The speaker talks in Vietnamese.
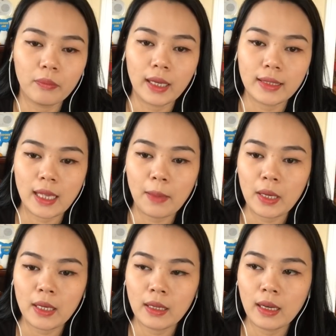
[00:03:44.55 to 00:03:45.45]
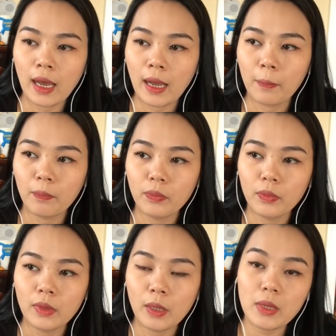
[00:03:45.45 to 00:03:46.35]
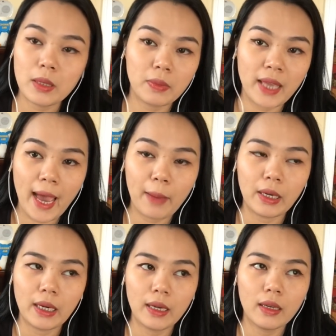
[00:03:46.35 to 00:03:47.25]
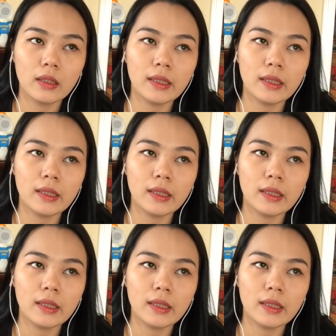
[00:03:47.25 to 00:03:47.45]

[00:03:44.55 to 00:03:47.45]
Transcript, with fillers: là sẽ bị là giống như cha mình á,